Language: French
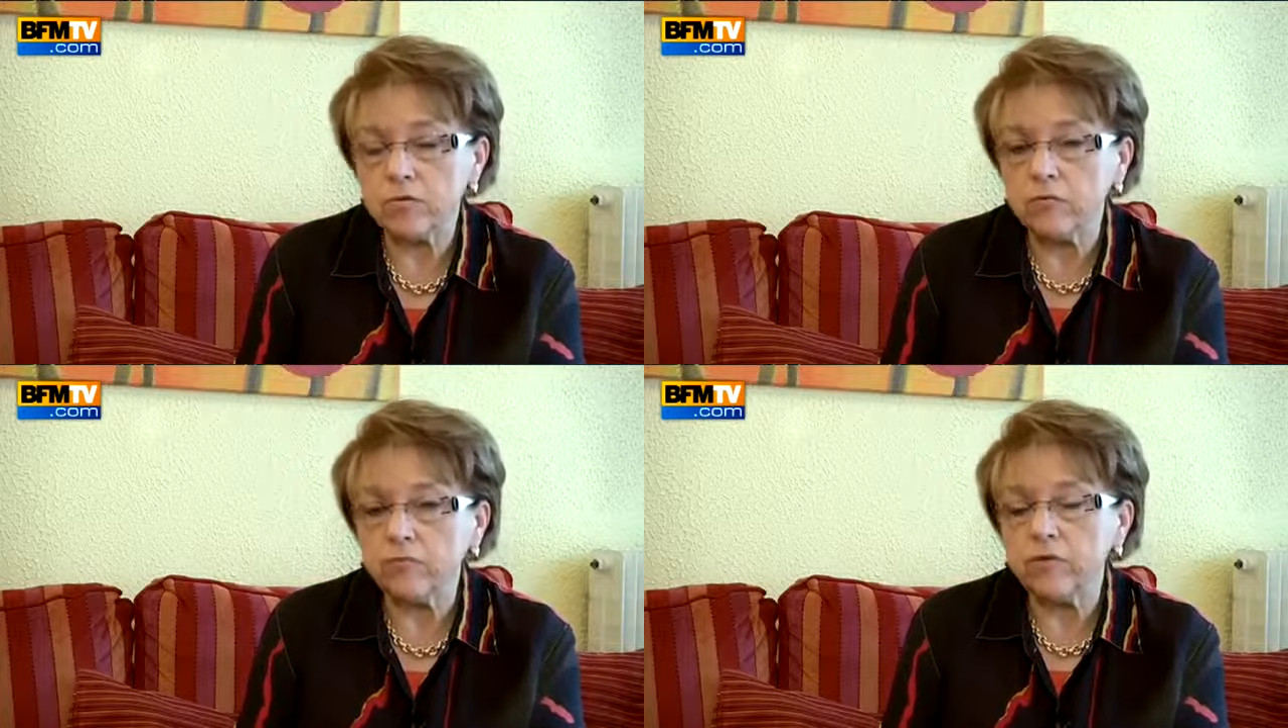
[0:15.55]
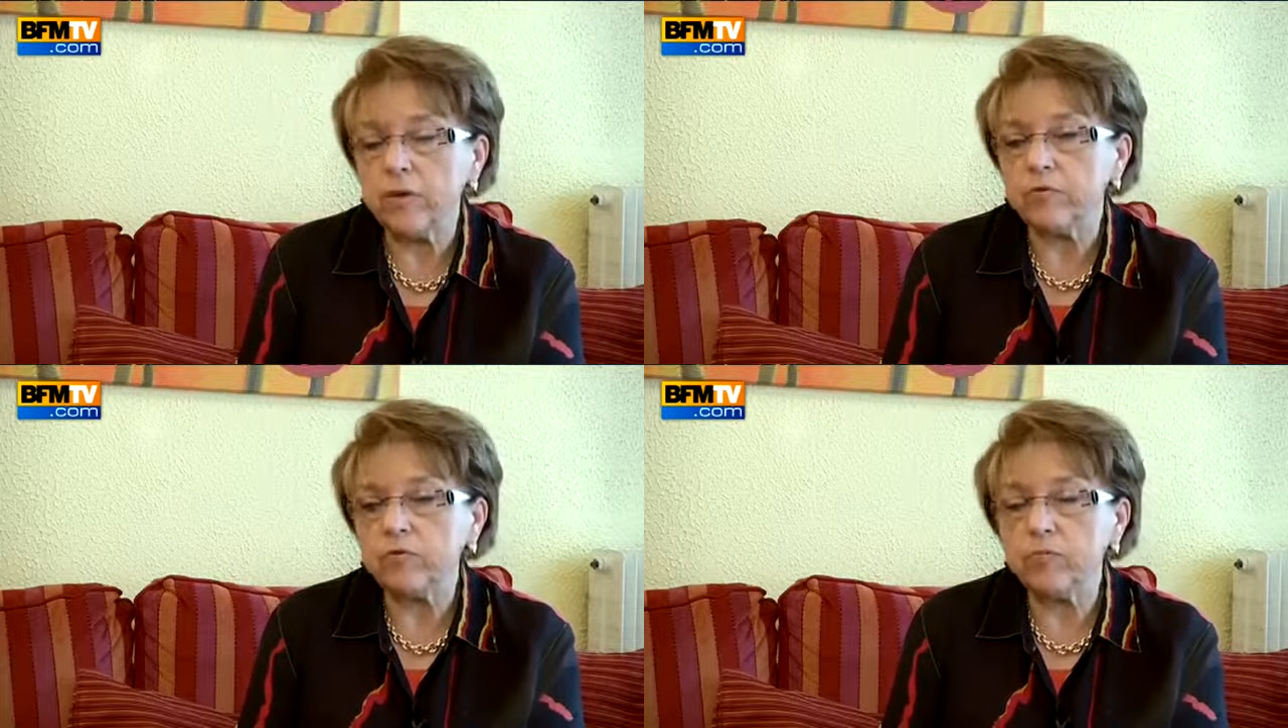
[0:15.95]
j'ai voulu
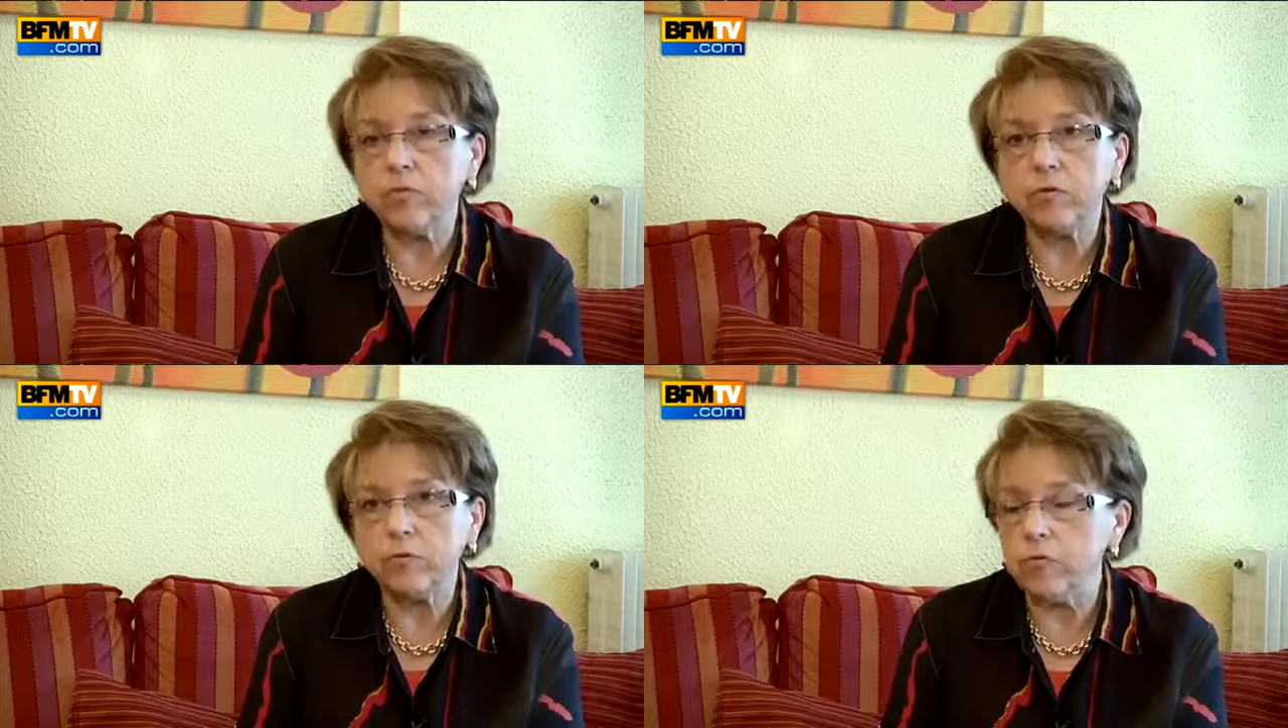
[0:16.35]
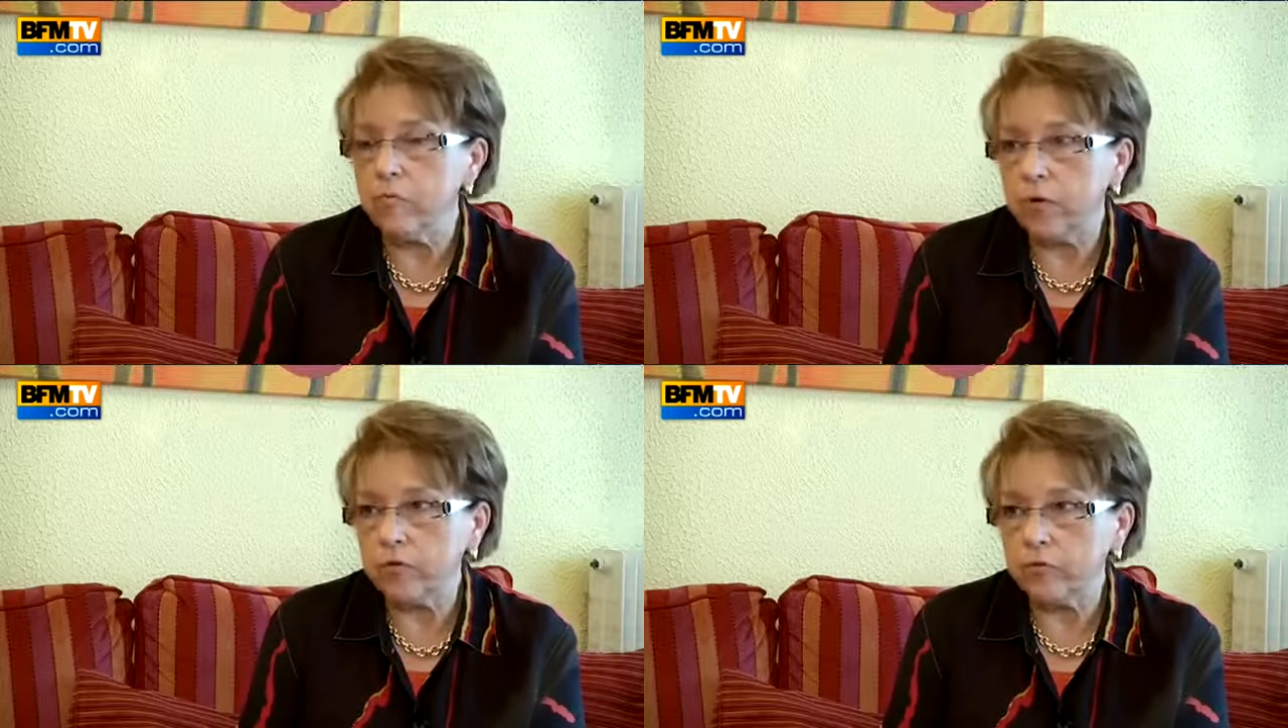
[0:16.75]
absolument
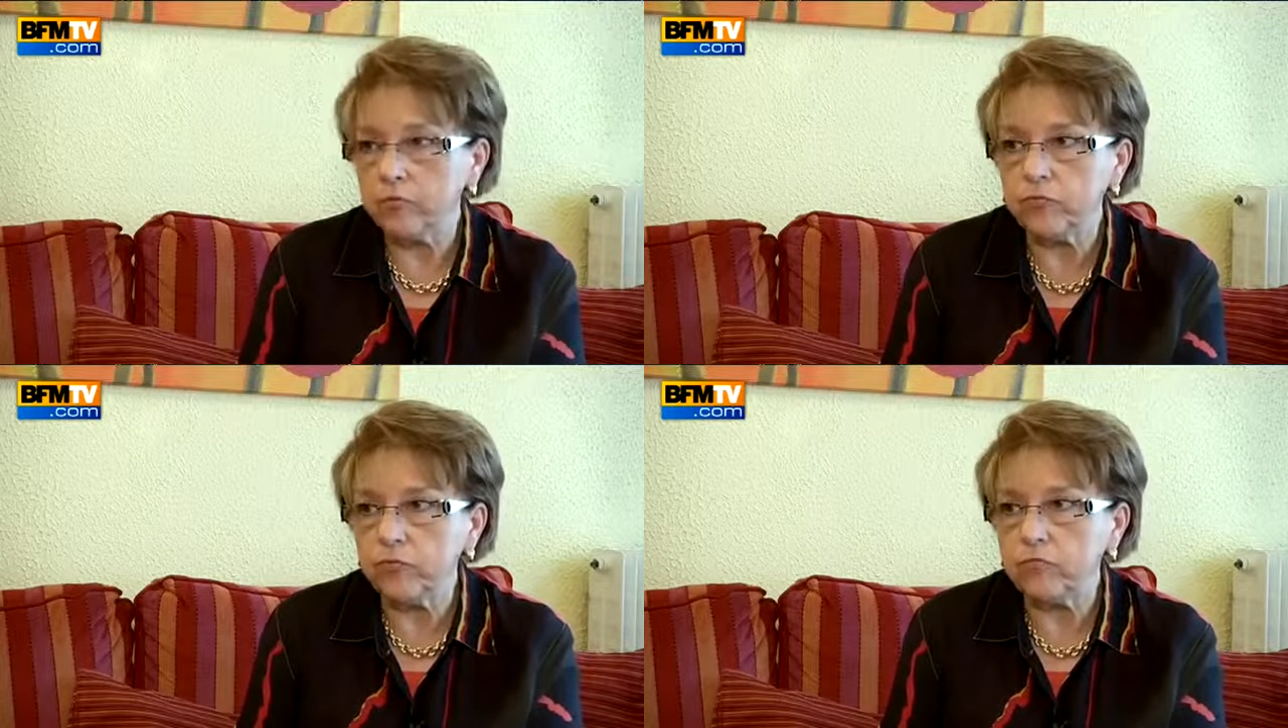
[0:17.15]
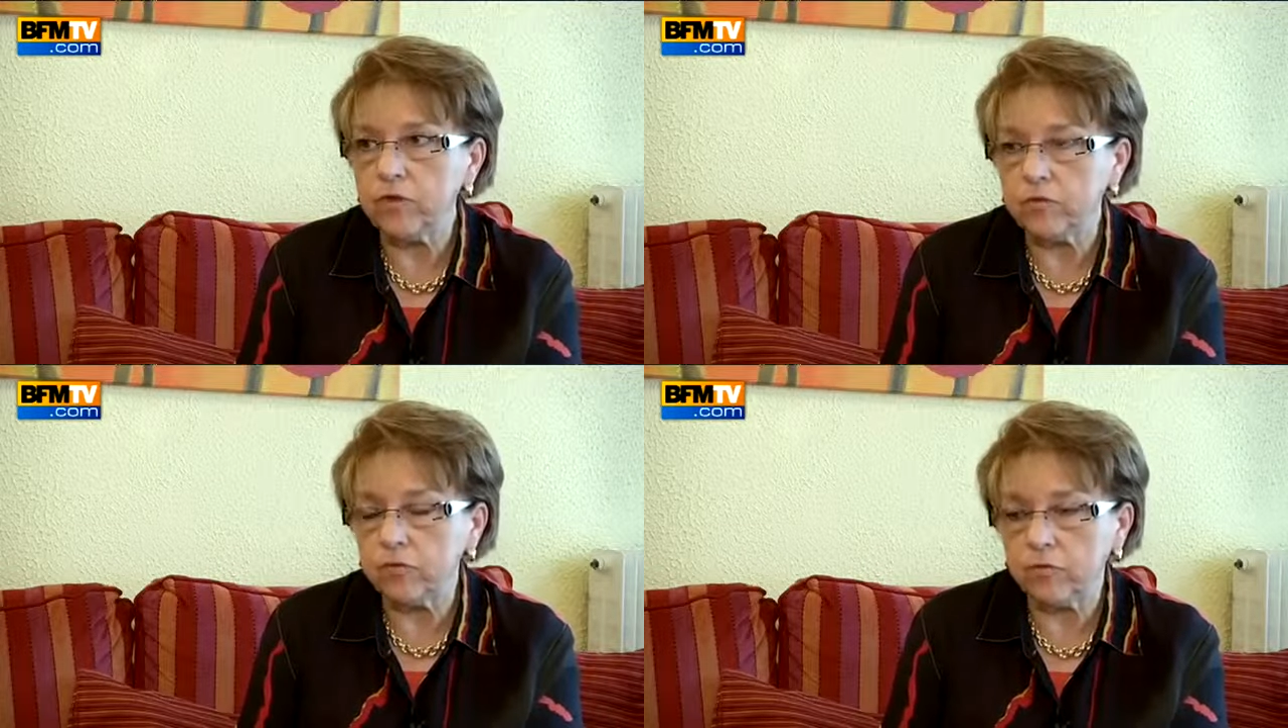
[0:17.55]
reprendre tout de
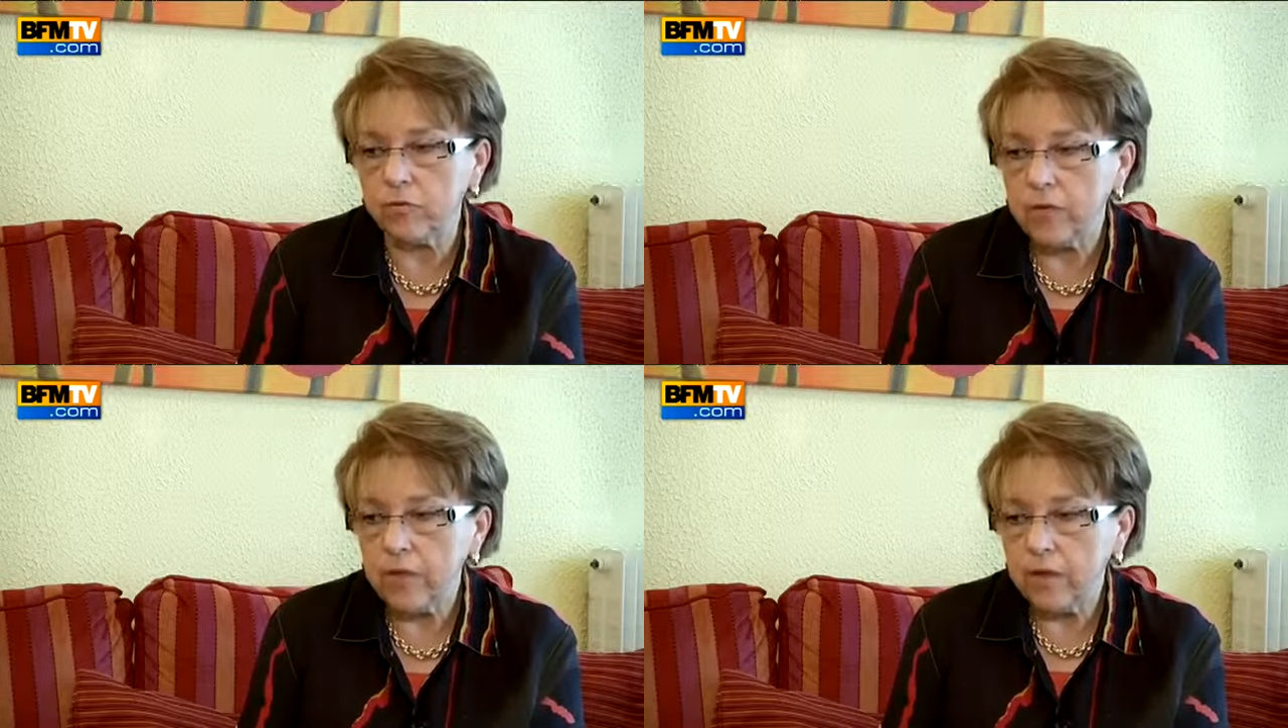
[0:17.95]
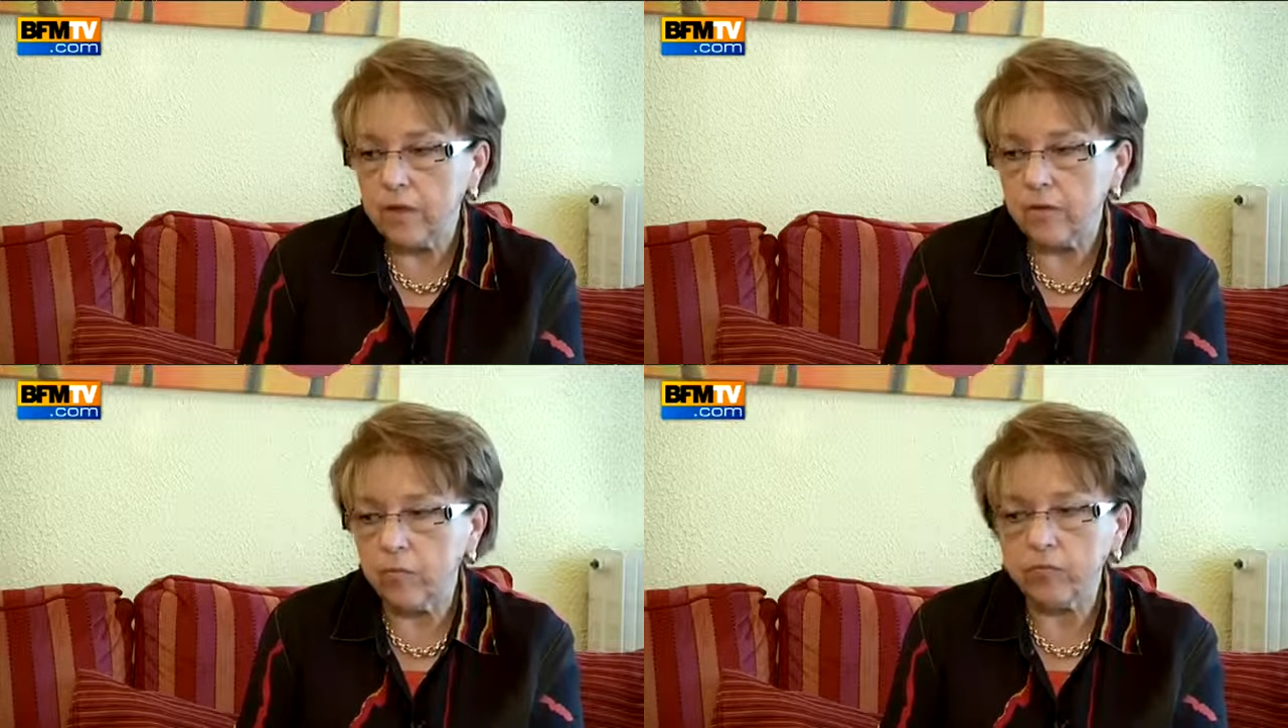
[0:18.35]
suite euh,
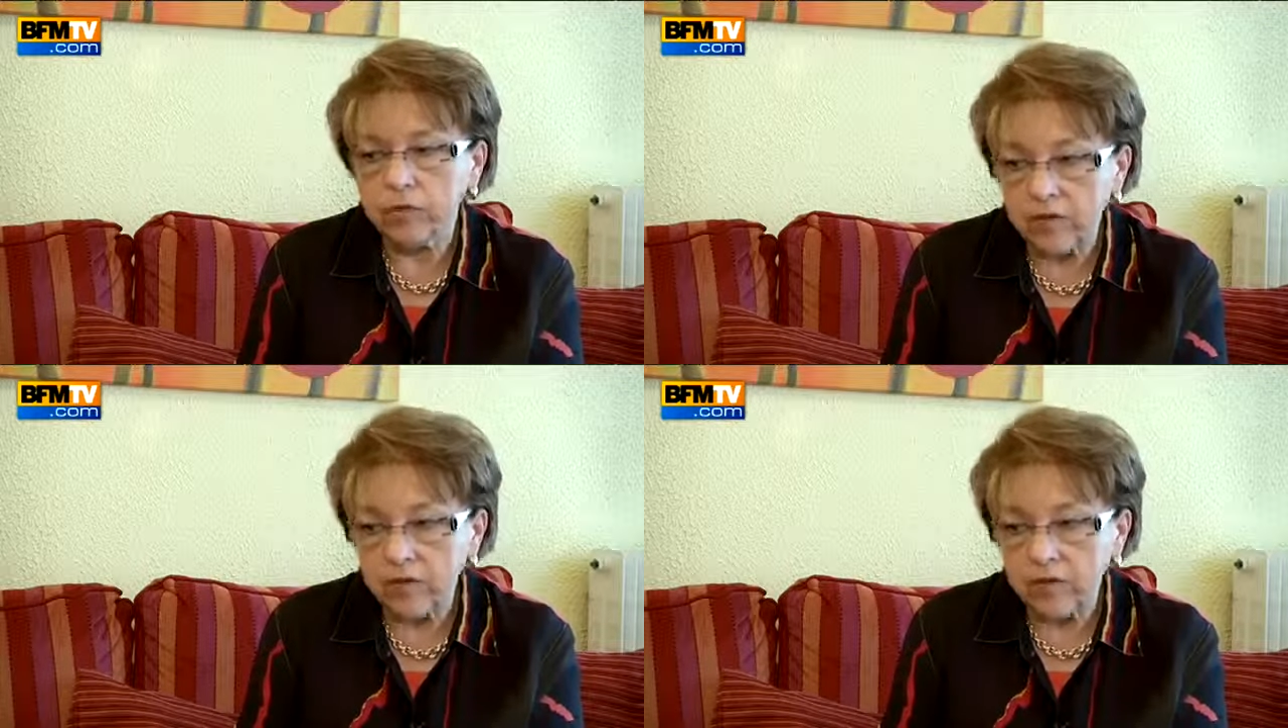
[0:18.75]
euh, mon